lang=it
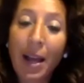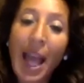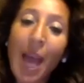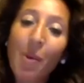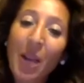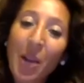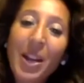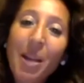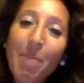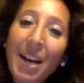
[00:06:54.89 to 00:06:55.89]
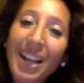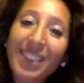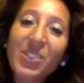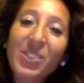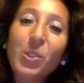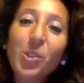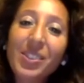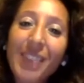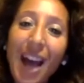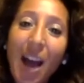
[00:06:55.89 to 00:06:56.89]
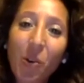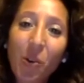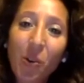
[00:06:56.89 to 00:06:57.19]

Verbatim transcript: è, quella parte di ostacolo